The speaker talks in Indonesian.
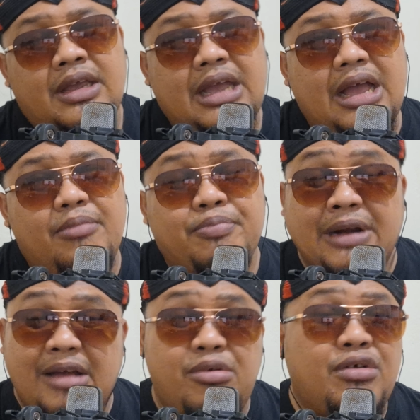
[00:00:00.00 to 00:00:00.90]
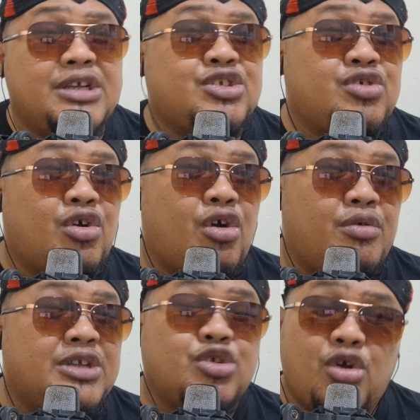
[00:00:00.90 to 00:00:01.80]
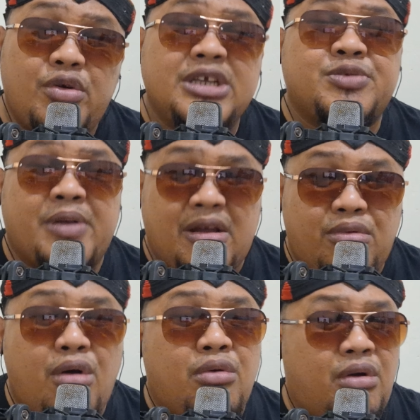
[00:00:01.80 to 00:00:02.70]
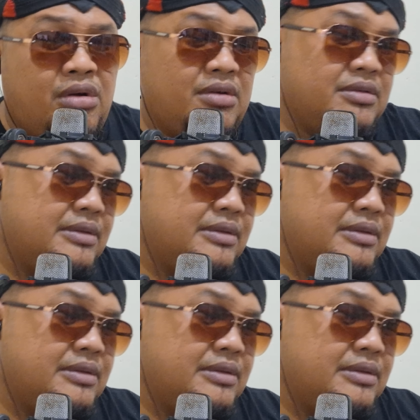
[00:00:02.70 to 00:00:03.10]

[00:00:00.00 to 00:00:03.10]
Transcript: Ya, Prabowo is Jokowi, Jokowi is Prabowo.